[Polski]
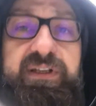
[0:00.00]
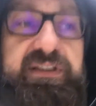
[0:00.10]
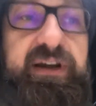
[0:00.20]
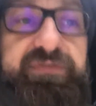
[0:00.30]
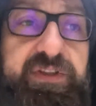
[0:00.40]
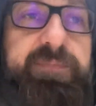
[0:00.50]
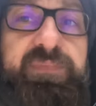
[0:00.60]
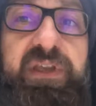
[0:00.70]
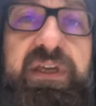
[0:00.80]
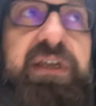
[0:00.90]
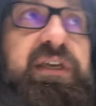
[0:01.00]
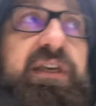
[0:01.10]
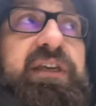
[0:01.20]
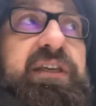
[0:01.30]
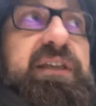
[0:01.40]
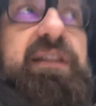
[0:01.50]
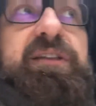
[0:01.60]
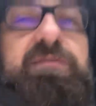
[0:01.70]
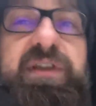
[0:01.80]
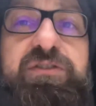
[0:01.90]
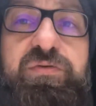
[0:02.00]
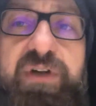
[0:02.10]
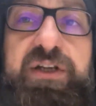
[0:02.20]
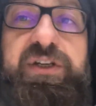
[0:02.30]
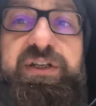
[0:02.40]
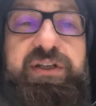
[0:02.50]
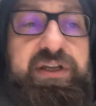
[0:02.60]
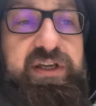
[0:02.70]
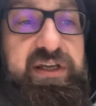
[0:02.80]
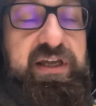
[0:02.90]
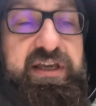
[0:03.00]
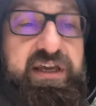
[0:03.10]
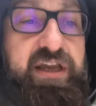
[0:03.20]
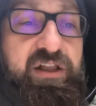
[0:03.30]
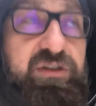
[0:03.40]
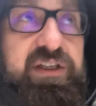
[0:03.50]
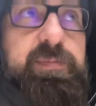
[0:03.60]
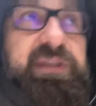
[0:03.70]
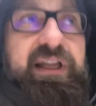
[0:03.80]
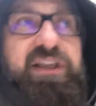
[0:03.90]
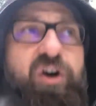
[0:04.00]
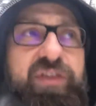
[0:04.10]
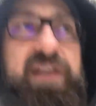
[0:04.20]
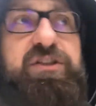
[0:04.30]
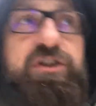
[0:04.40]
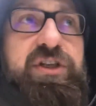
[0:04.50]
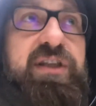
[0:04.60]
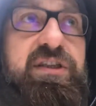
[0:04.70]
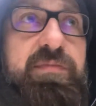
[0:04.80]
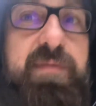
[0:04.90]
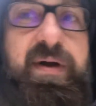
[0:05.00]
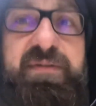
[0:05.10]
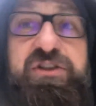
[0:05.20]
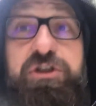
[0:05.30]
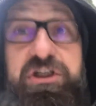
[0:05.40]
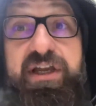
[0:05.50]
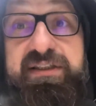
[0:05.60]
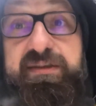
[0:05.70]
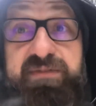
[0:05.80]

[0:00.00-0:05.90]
trafnie. Yy, natomiast druga rzecz, no to jest pytanie o nas dzisiaj. Co my mamy dzisiaj z tym